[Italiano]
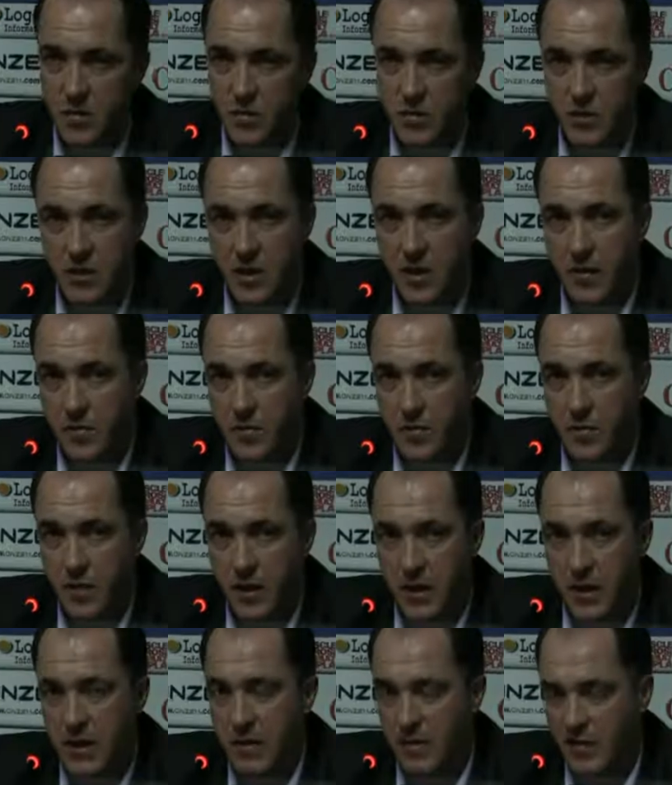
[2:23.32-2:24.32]
con entrambi i
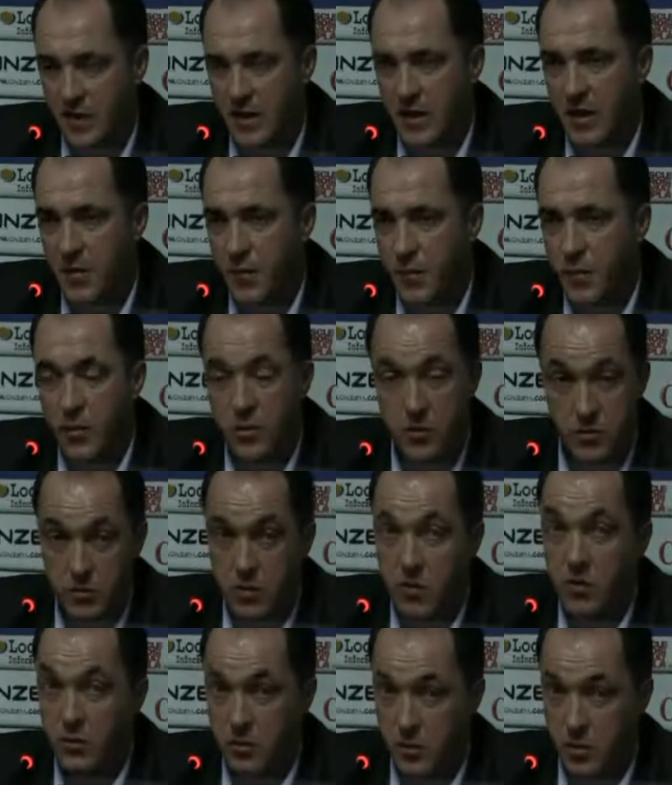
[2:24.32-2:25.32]
piedi, vede la porta, un
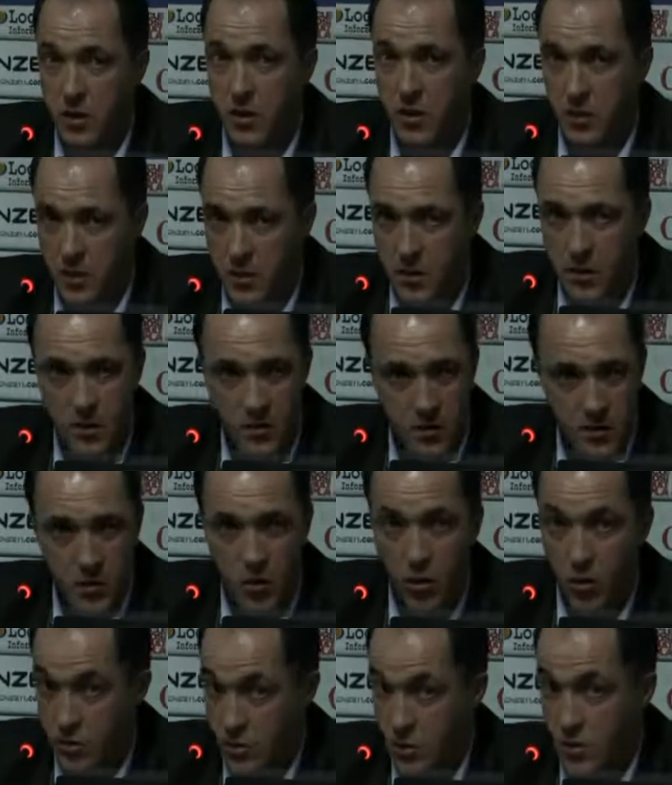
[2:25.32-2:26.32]
giocatore
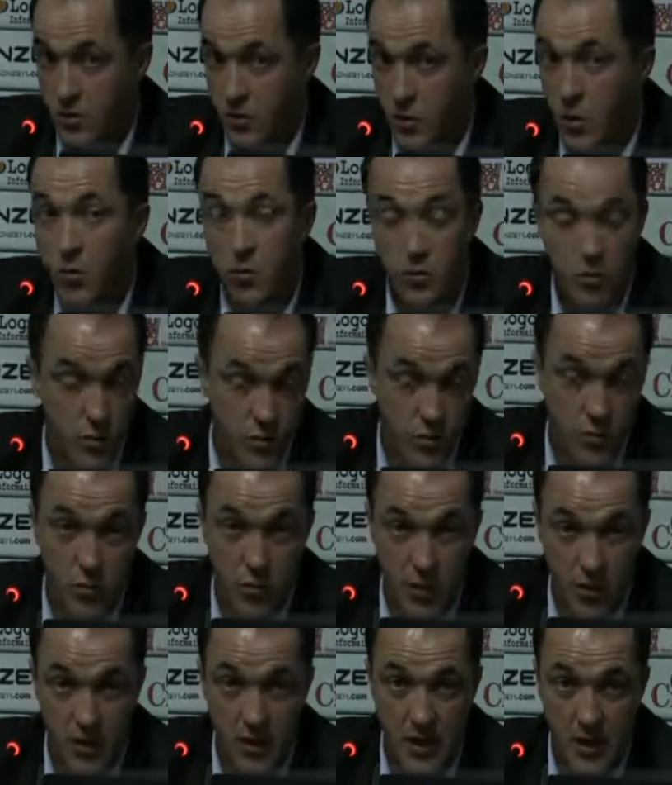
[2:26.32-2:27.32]
ottimo, un ottimo
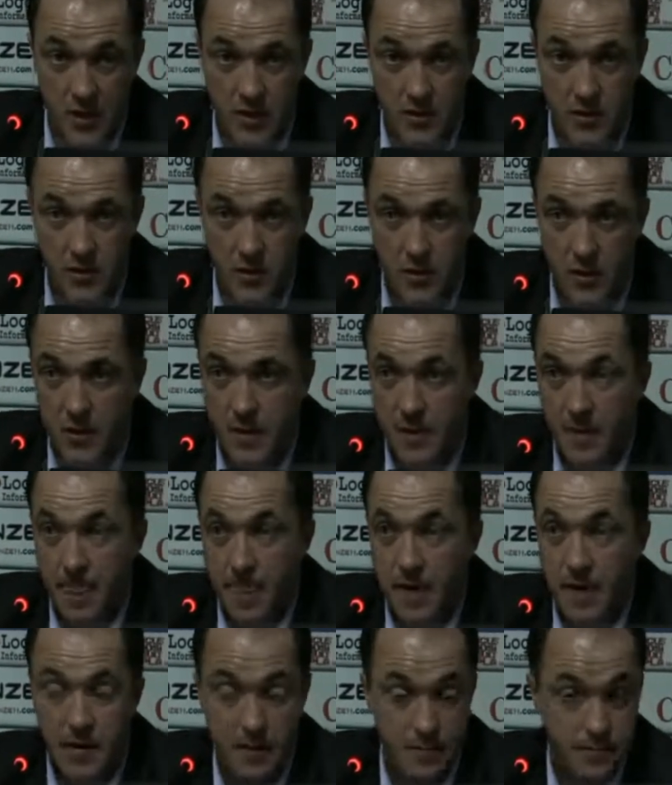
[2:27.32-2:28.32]
rincalzo.
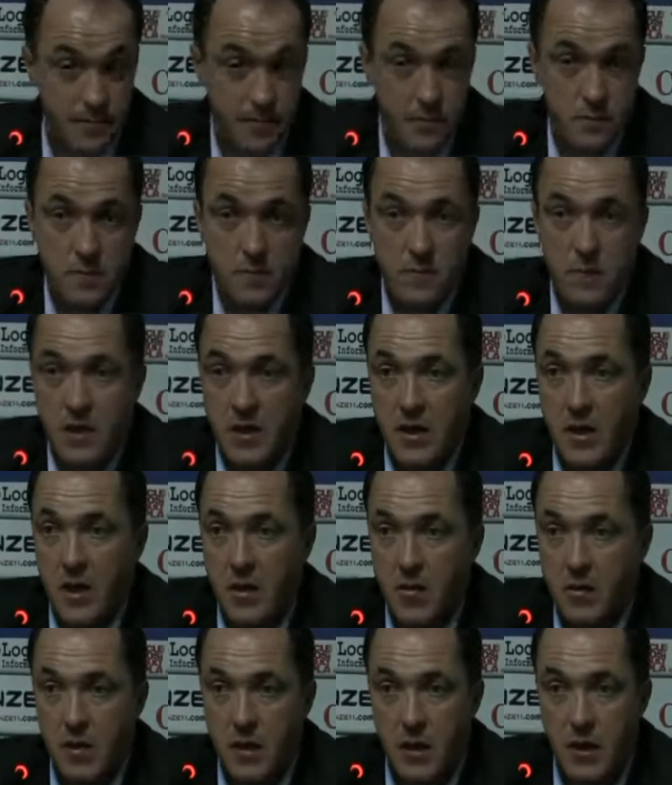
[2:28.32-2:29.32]
È
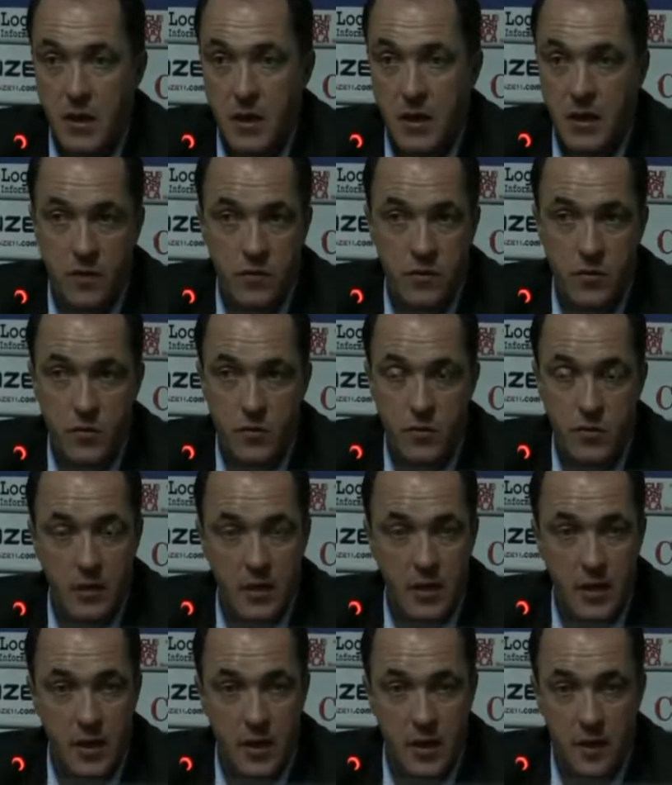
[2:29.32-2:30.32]
chiaro che, voglio
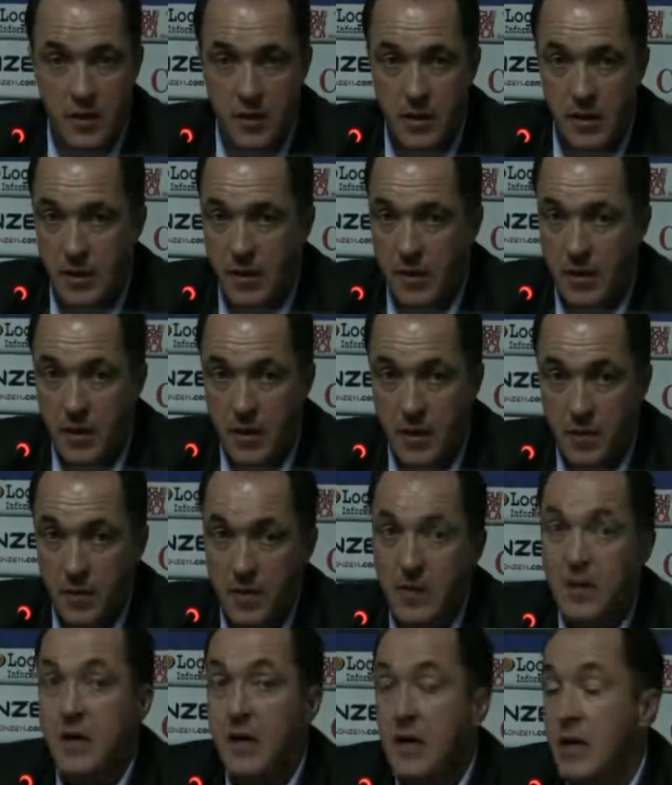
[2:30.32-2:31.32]
dire,
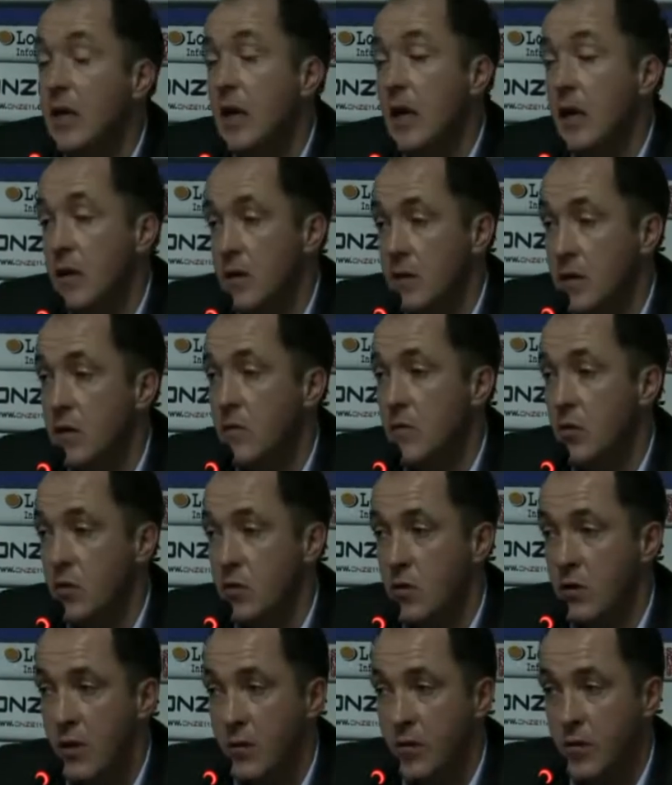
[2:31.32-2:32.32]
Peniglia in
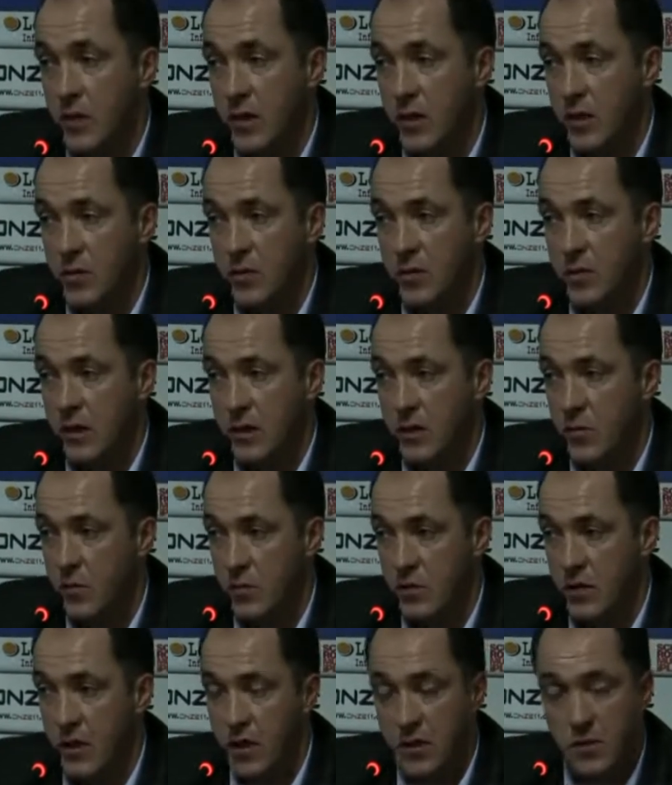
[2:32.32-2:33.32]
questo campionato sta
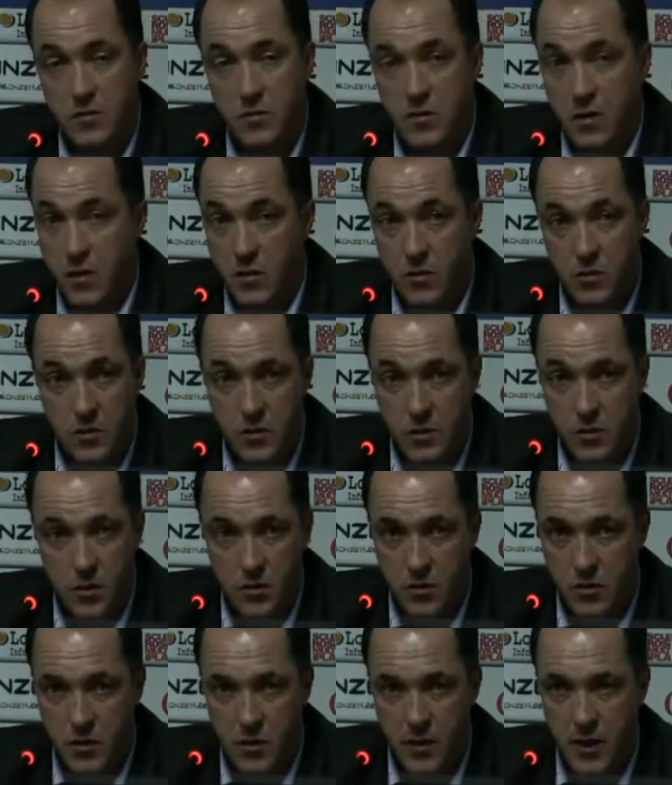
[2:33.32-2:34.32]
dimostrando delle cose
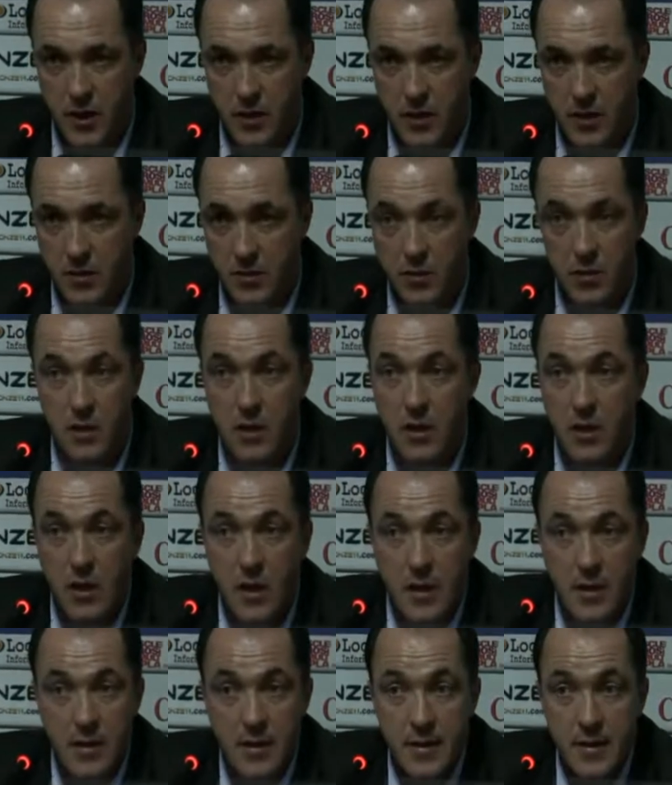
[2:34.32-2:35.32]
straordinarie, quindi
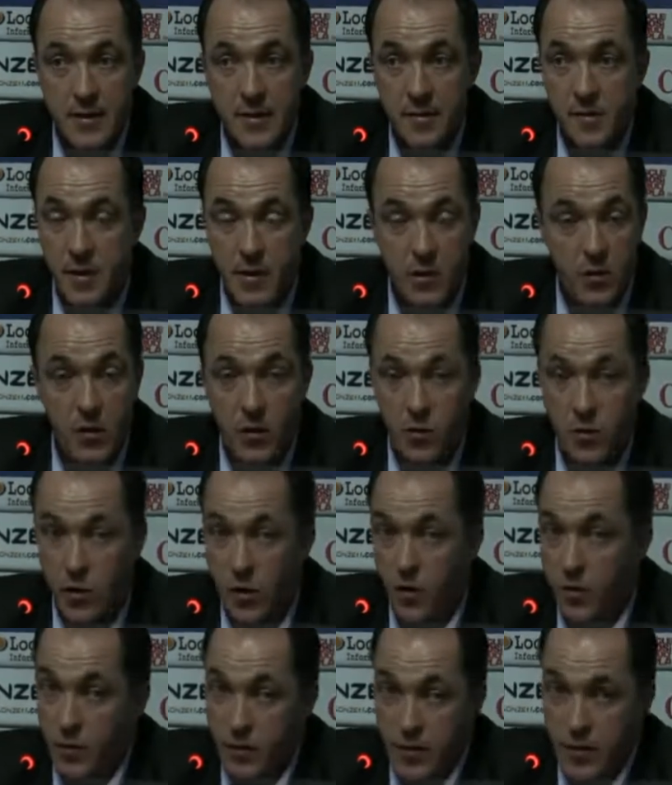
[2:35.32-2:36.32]
per noi quello
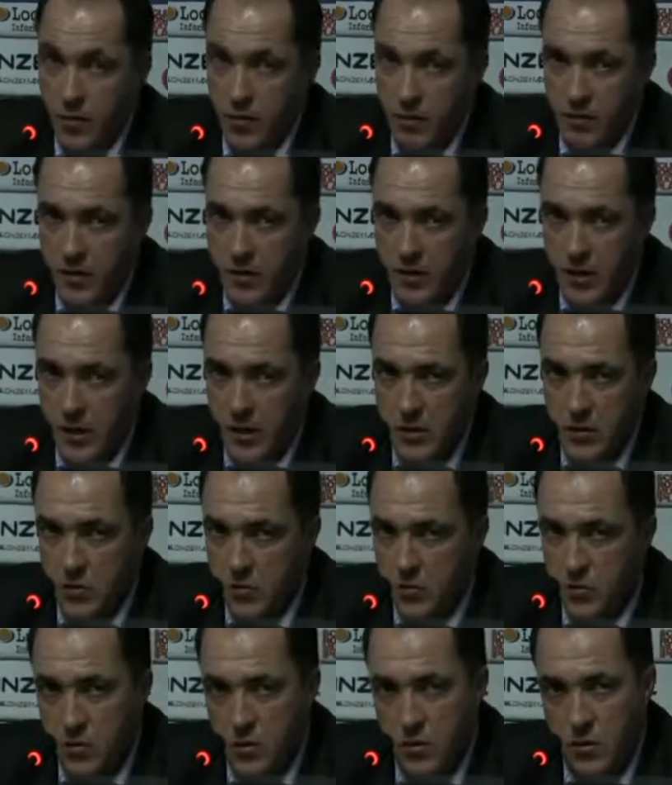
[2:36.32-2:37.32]
è un piccolo vantaggio, è
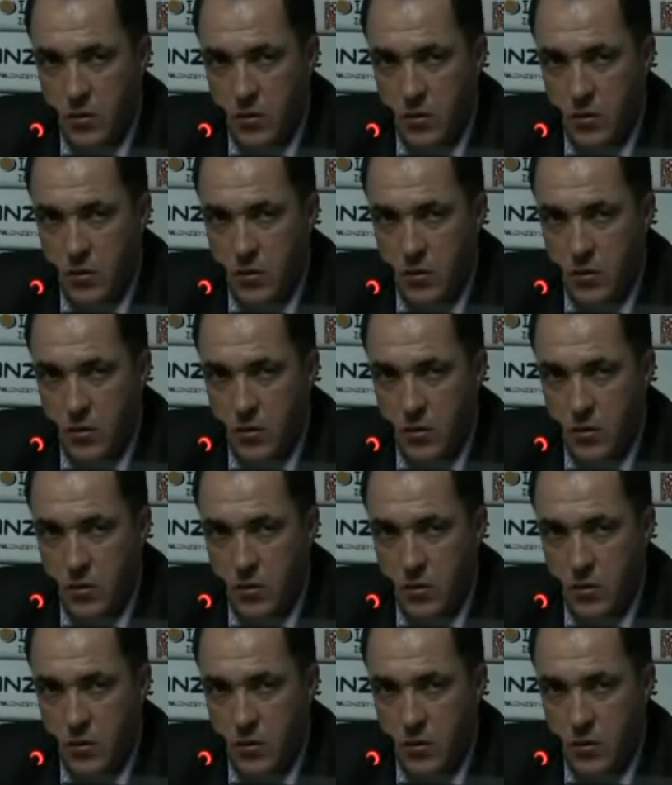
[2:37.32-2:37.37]
inutile